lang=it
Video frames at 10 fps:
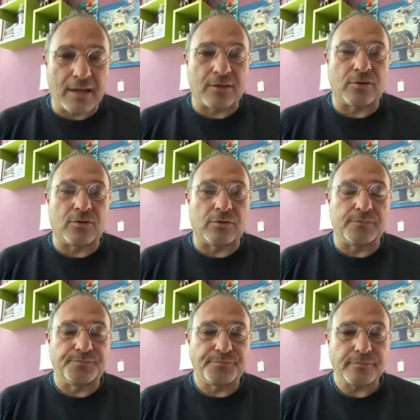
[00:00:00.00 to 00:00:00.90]

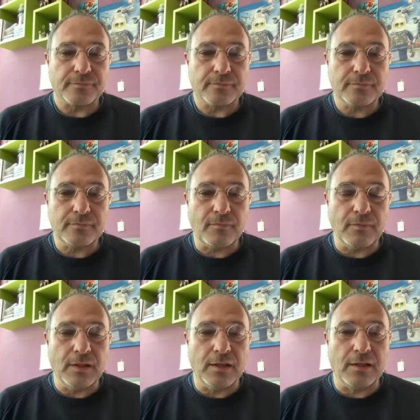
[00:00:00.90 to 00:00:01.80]
hanno
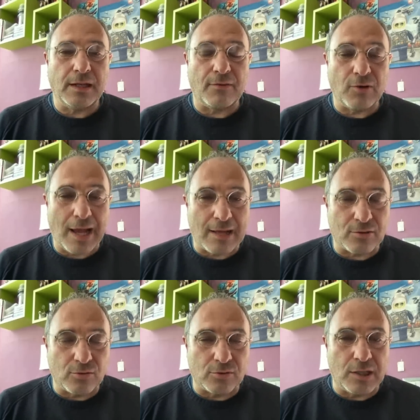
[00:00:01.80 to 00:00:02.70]
eh,
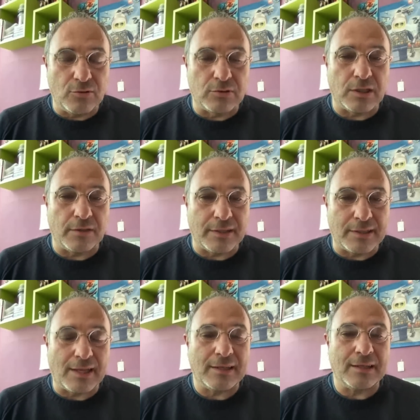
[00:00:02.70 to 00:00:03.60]
lavorato negli ultimi
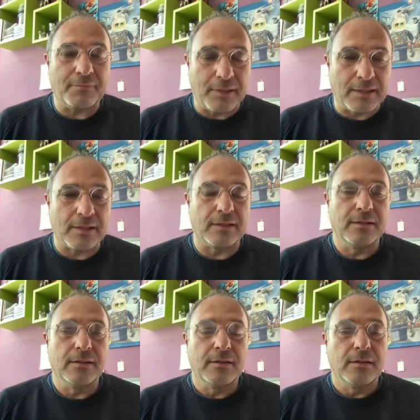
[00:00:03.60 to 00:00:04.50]
vent'anni
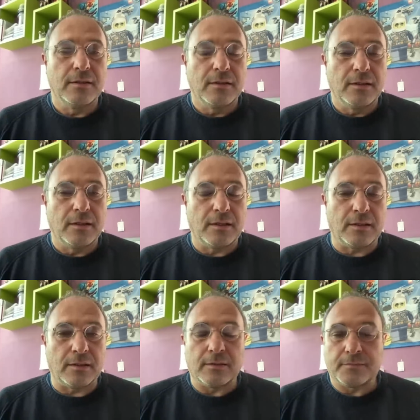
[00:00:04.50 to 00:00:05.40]
per,
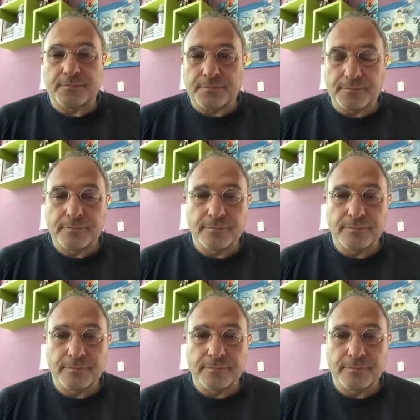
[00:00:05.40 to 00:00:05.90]
eh,